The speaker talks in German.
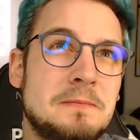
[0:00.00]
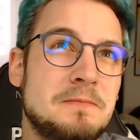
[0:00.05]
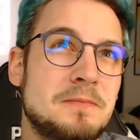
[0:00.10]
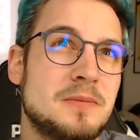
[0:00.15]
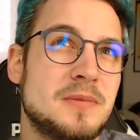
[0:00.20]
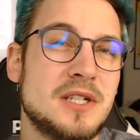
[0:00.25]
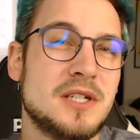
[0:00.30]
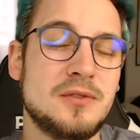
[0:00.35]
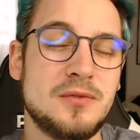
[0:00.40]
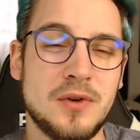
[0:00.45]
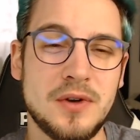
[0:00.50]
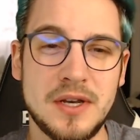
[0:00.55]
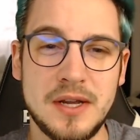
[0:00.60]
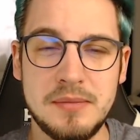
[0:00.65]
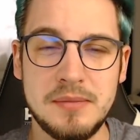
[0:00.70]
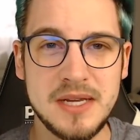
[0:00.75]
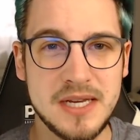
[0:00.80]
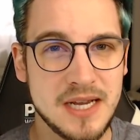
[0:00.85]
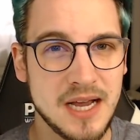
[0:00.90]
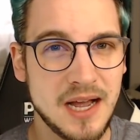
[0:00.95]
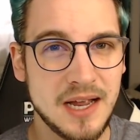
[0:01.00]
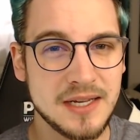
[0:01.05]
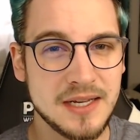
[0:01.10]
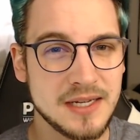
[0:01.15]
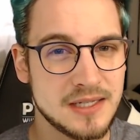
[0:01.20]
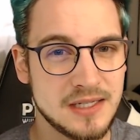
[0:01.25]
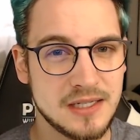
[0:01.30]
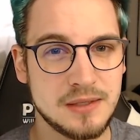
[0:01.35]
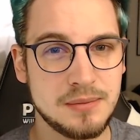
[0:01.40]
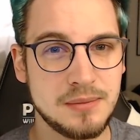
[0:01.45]
sind von der
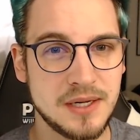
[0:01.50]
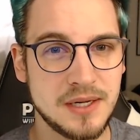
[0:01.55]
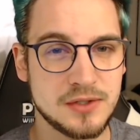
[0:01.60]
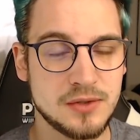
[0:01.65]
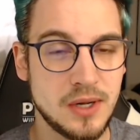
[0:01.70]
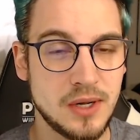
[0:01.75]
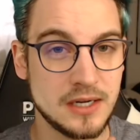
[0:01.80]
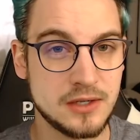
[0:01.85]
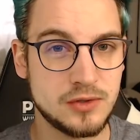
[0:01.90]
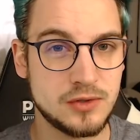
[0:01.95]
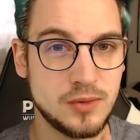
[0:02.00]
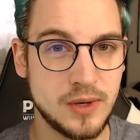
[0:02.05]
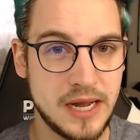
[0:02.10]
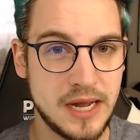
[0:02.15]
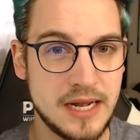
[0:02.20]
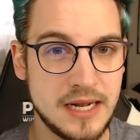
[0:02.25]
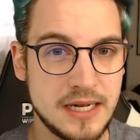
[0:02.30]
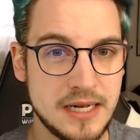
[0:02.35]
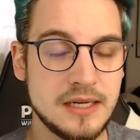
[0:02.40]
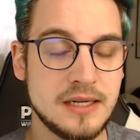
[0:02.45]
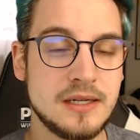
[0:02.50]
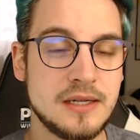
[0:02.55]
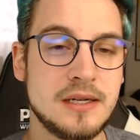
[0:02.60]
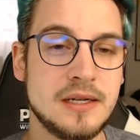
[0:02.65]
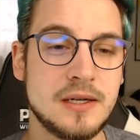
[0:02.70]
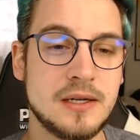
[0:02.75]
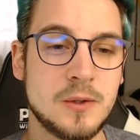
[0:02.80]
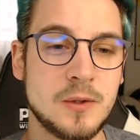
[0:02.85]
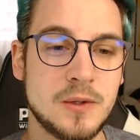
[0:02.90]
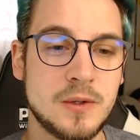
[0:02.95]
Mechanik nicht mehr so aktuell.
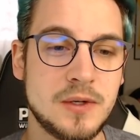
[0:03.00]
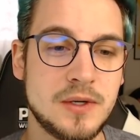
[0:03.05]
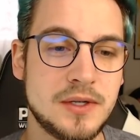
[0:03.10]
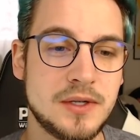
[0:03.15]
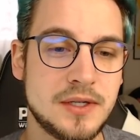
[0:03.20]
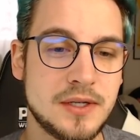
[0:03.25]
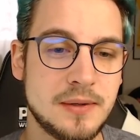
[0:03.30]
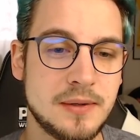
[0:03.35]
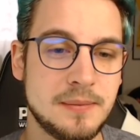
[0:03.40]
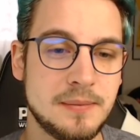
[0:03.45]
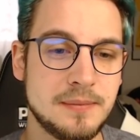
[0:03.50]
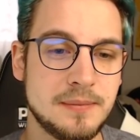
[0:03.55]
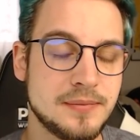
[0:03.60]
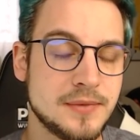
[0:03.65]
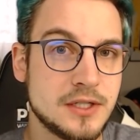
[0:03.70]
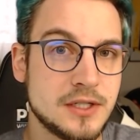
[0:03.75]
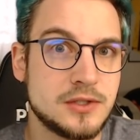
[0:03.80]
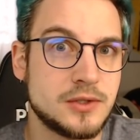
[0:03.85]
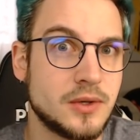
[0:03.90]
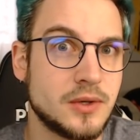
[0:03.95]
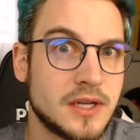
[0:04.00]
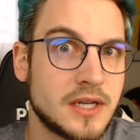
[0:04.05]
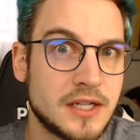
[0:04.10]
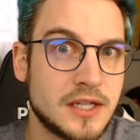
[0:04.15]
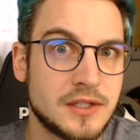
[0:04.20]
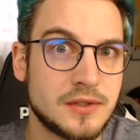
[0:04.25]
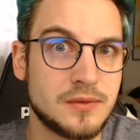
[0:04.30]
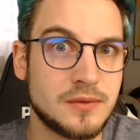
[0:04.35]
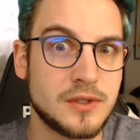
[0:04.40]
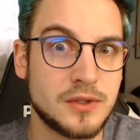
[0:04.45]
Und ähm, die Story kennt
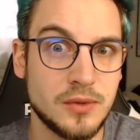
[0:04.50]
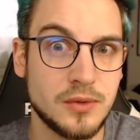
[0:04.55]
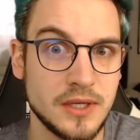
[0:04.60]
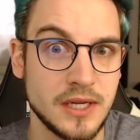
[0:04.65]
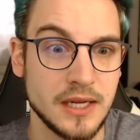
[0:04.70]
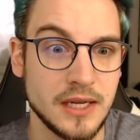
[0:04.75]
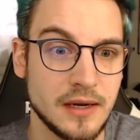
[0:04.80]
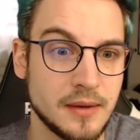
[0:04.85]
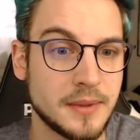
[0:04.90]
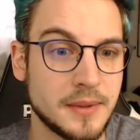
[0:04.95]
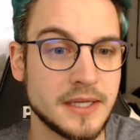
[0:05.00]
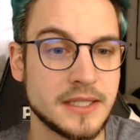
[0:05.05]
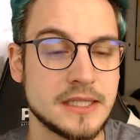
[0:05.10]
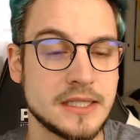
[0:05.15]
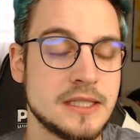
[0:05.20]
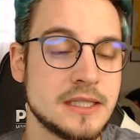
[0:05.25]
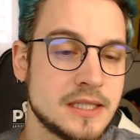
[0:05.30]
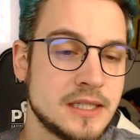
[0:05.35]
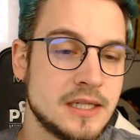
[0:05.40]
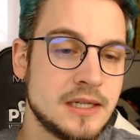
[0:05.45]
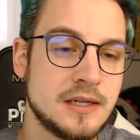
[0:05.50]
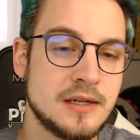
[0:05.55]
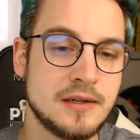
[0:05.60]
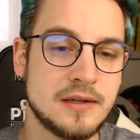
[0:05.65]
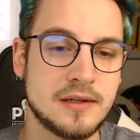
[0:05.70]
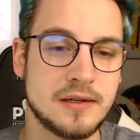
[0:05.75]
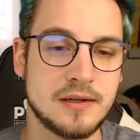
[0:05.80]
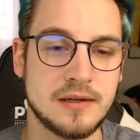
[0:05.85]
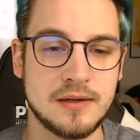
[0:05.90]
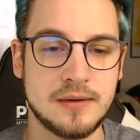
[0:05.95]
sowieso jeder meistens,
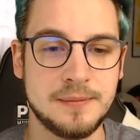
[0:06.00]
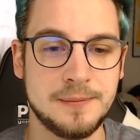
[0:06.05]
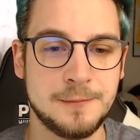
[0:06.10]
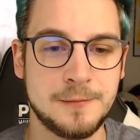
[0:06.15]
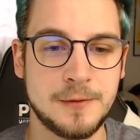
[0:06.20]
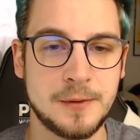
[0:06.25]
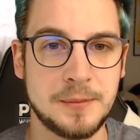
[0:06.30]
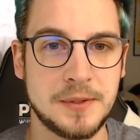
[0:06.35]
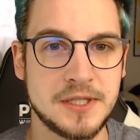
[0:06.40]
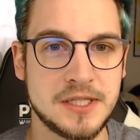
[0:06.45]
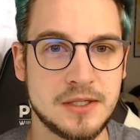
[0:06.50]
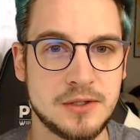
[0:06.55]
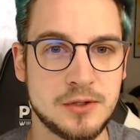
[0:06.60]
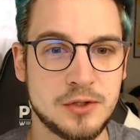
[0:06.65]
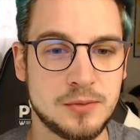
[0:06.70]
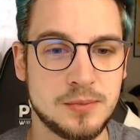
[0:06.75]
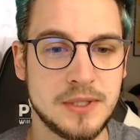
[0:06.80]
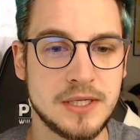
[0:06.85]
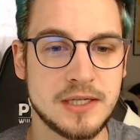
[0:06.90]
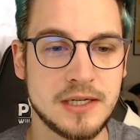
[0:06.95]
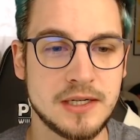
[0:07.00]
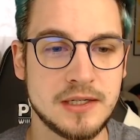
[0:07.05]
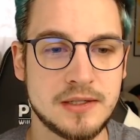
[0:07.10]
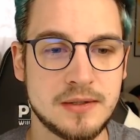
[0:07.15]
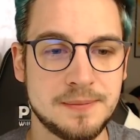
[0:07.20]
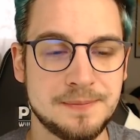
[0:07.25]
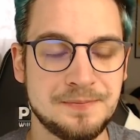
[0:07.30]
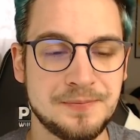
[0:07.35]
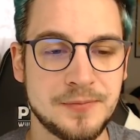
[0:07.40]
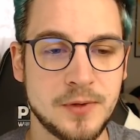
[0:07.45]
ähm, weil man sie gespielt hat.
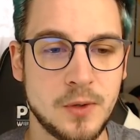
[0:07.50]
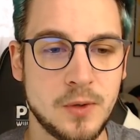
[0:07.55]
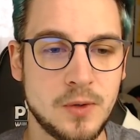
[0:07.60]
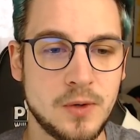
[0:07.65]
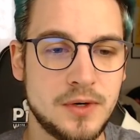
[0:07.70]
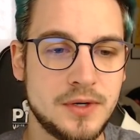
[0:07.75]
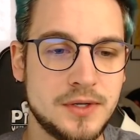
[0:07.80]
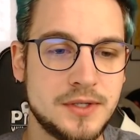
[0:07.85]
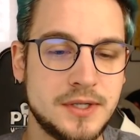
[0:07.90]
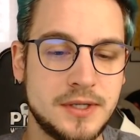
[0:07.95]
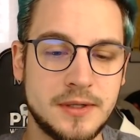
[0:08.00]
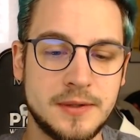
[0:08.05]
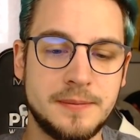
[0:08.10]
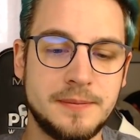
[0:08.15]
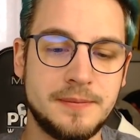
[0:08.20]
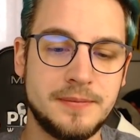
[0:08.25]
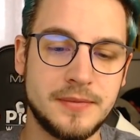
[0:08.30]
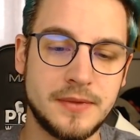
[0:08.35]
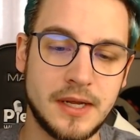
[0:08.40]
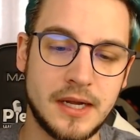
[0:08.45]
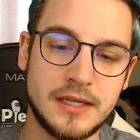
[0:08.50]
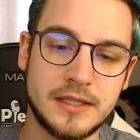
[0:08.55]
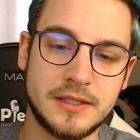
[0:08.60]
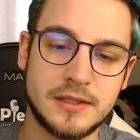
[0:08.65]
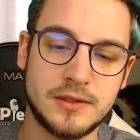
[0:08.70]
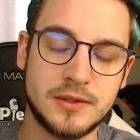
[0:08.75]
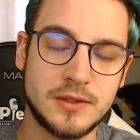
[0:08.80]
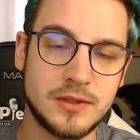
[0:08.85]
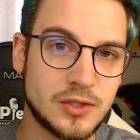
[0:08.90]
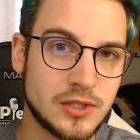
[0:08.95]
Und ähm, halt
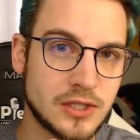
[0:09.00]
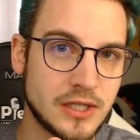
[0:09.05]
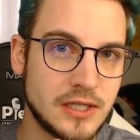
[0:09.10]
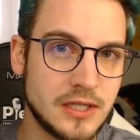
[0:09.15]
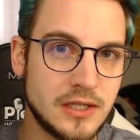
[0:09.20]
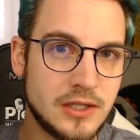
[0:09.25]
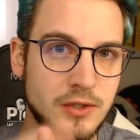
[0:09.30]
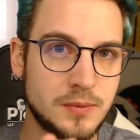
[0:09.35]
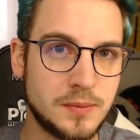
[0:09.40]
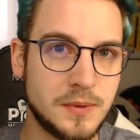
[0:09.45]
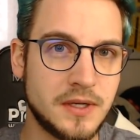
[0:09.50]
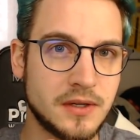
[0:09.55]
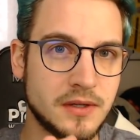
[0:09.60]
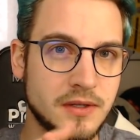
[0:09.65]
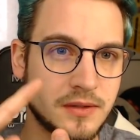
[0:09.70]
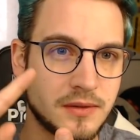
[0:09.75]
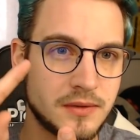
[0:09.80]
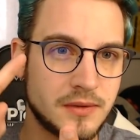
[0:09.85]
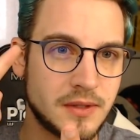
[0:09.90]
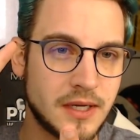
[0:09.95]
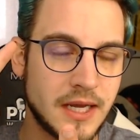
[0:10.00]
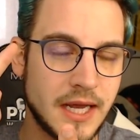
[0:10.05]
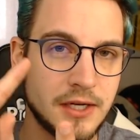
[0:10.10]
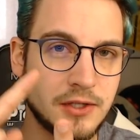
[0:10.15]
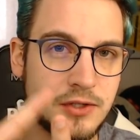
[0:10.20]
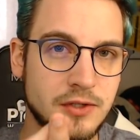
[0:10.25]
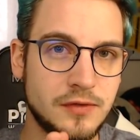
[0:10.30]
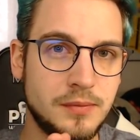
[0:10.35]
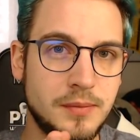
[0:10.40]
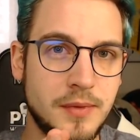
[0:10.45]
so Strategiespiele.
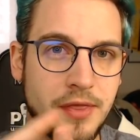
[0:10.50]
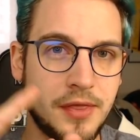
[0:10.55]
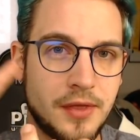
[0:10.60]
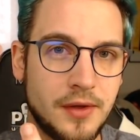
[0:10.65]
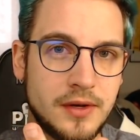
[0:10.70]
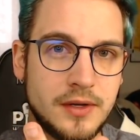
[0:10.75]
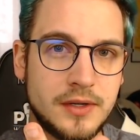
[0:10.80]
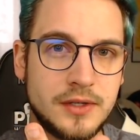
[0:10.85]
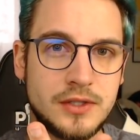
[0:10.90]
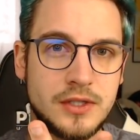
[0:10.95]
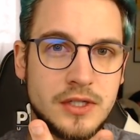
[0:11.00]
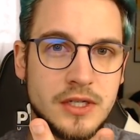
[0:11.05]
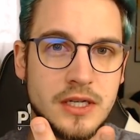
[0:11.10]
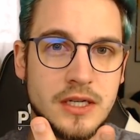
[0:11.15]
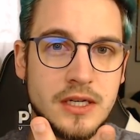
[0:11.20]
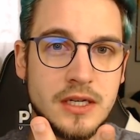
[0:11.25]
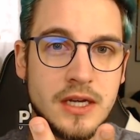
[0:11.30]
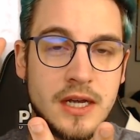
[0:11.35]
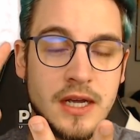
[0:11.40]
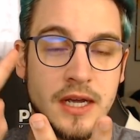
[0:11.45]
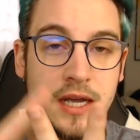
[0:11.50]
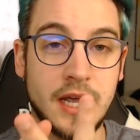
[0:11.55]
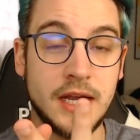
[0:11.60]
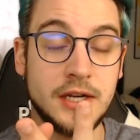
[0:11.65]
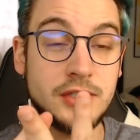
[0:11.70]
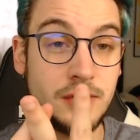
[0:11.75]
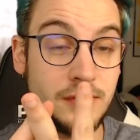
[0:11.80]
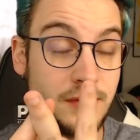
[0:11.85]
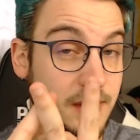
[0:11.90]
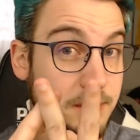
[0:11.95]
Age of Mythology,
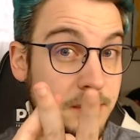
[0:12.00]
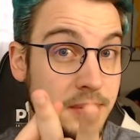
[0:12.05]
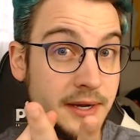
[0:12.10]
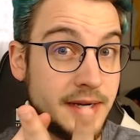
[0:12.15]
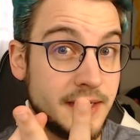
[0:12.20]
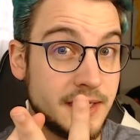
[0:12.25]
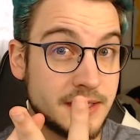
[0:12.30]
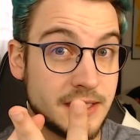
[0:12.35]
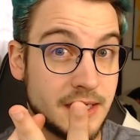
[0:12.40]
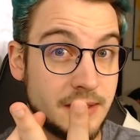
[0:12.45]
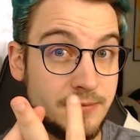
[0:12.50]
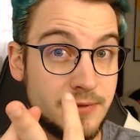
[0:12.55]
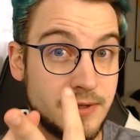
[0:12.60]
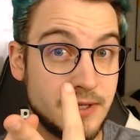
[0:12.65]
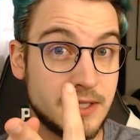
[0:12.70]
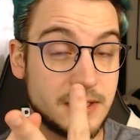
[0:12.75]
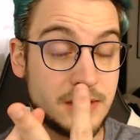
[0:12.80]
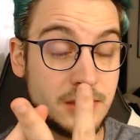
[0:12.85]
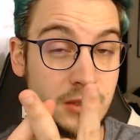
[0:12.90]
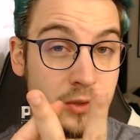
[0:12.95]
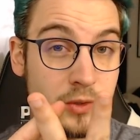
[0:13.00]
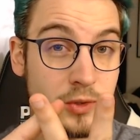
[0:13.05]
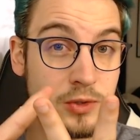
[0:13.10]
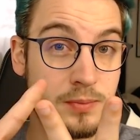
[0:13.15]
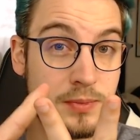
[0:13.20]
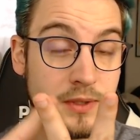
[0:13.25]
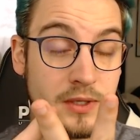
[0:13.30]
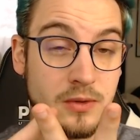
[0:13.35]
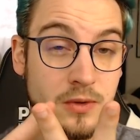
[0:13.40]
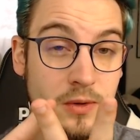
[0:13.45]
Age of Empires haben wir jetzt noch
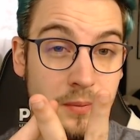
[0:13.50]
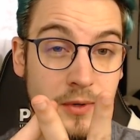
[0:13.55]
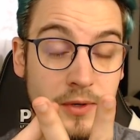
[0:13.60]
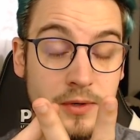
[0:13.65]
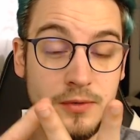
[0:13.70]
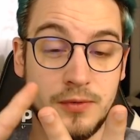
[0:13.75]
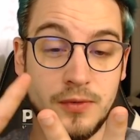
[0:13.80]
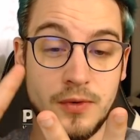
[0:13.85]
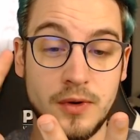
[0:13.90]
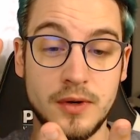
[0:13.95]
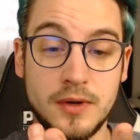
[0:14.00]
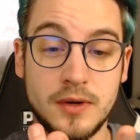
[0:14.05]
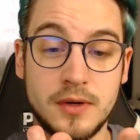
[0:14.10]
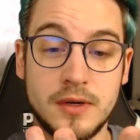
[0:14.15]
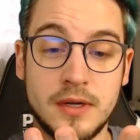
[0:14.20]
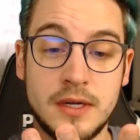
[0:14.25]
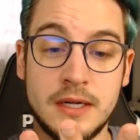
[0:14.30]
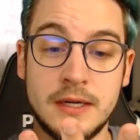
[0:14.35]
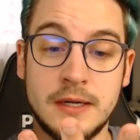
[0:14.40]
gespielt, kommt noch eine Folge.